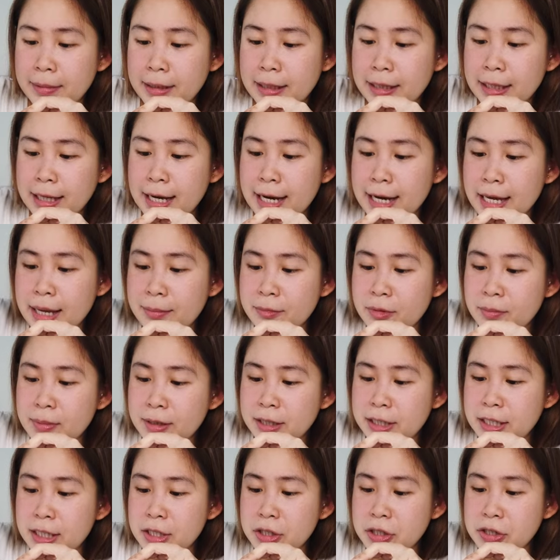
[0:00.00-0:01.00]
Camille, kaya mo ba
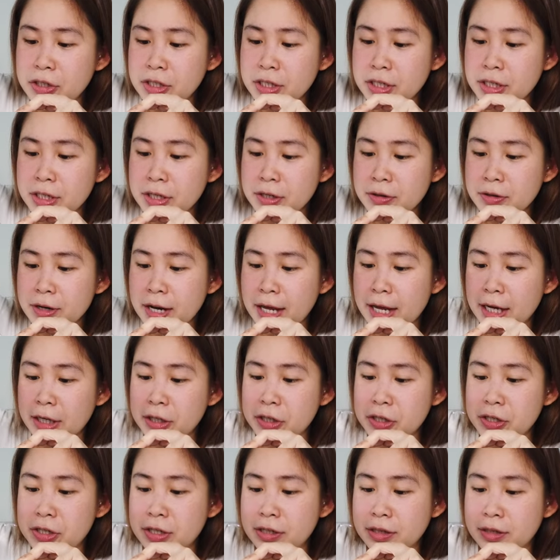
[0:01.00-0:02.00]
this year or
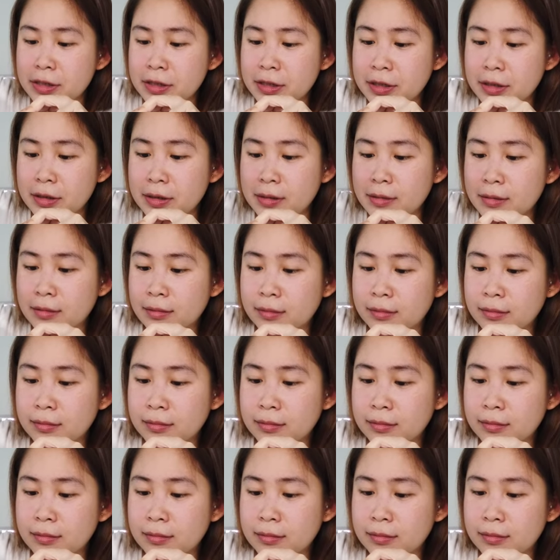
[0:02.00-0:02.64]
next year?